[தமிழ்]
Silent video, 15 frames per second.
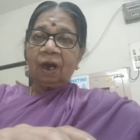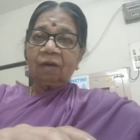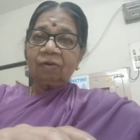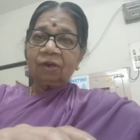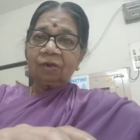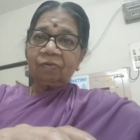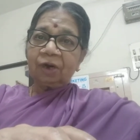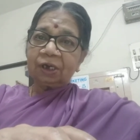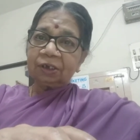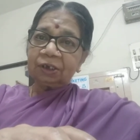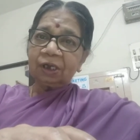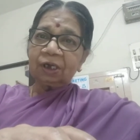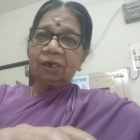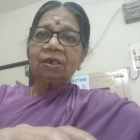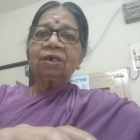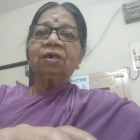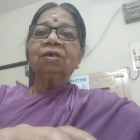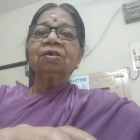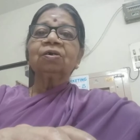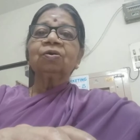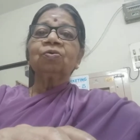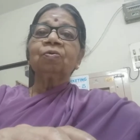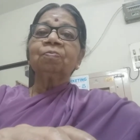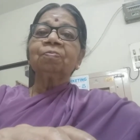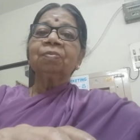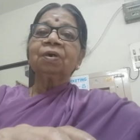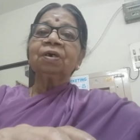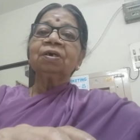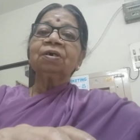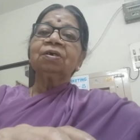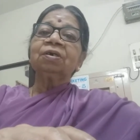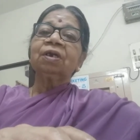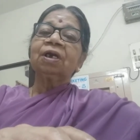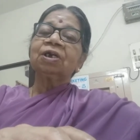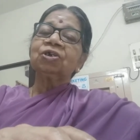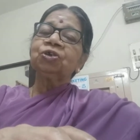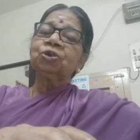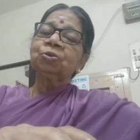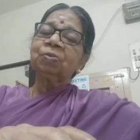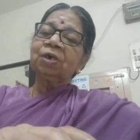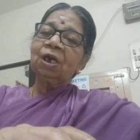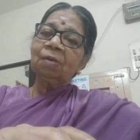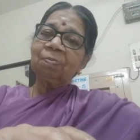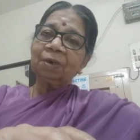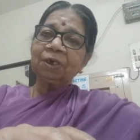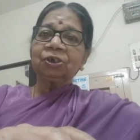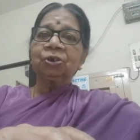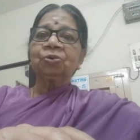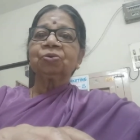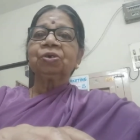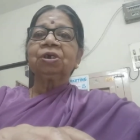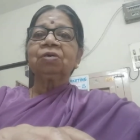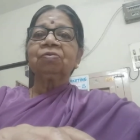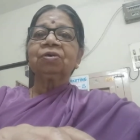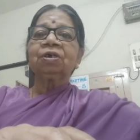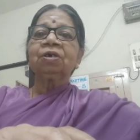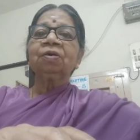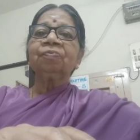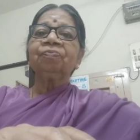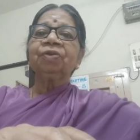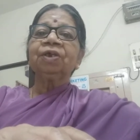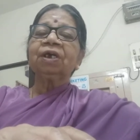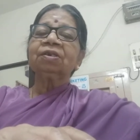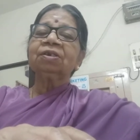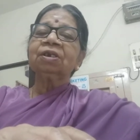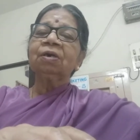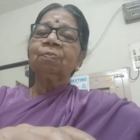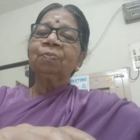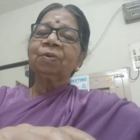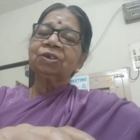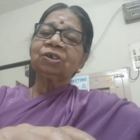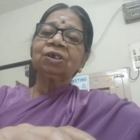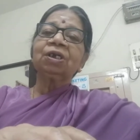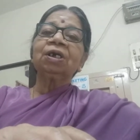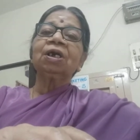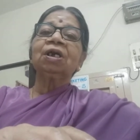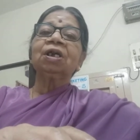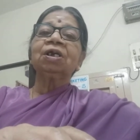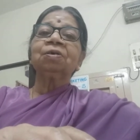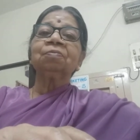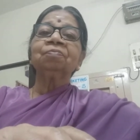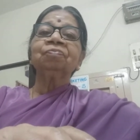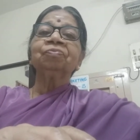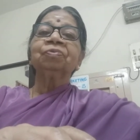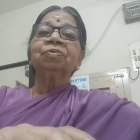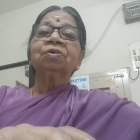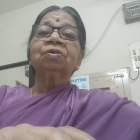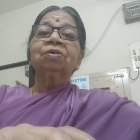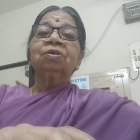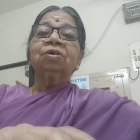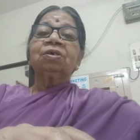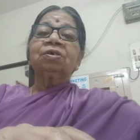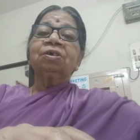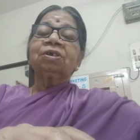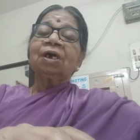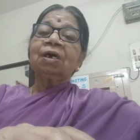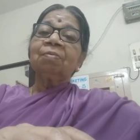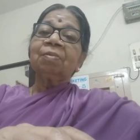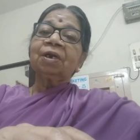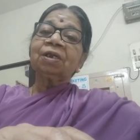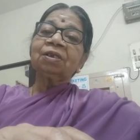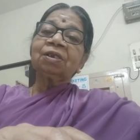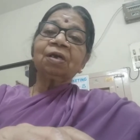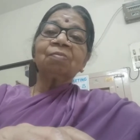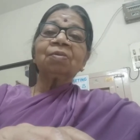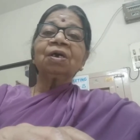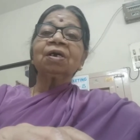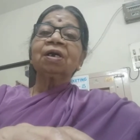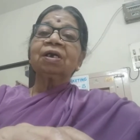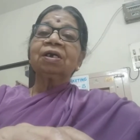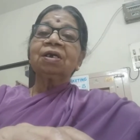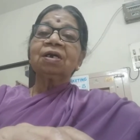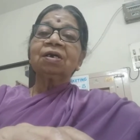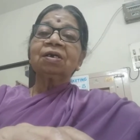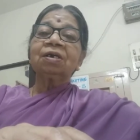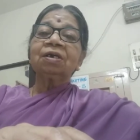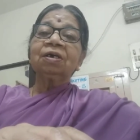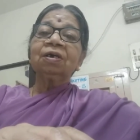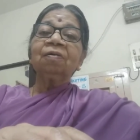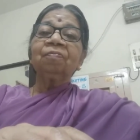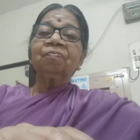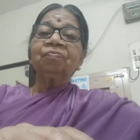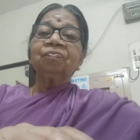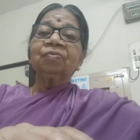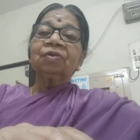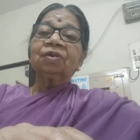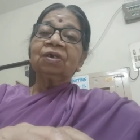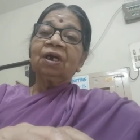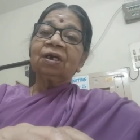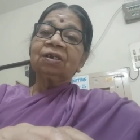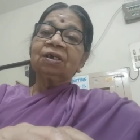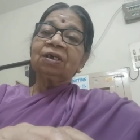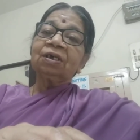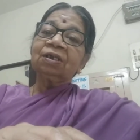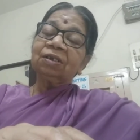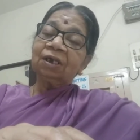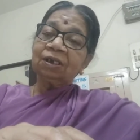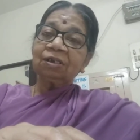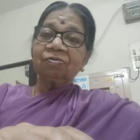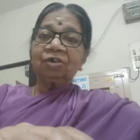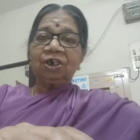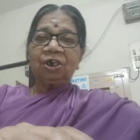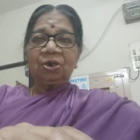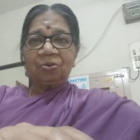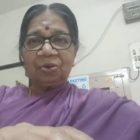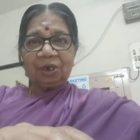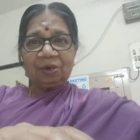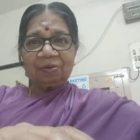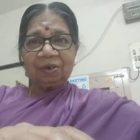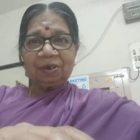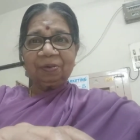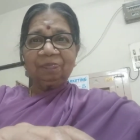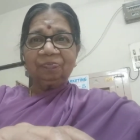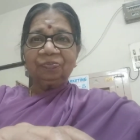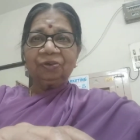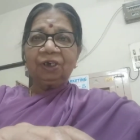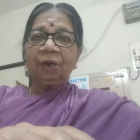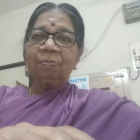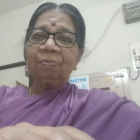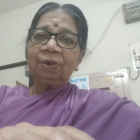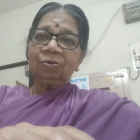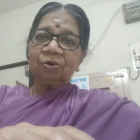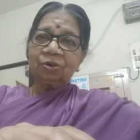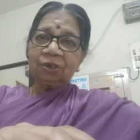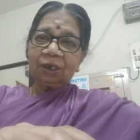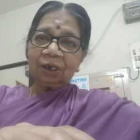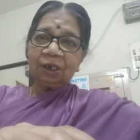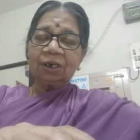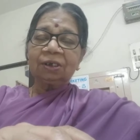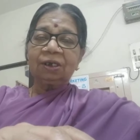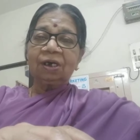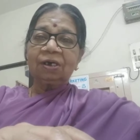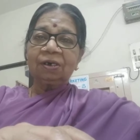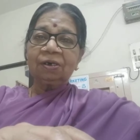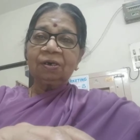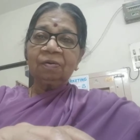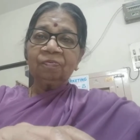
அவர் வாழ்ந்தார் ரொம்ப நகைச்சுவையாக பேசக்கூடியவர் எந்த பிரச்சனைகளையும் சாமர்த்தியமாக கையாண்டு அதை தீர்த்து வைக்கக்கூடியவர் அப்படி ஒருத்தர் இருந்தார்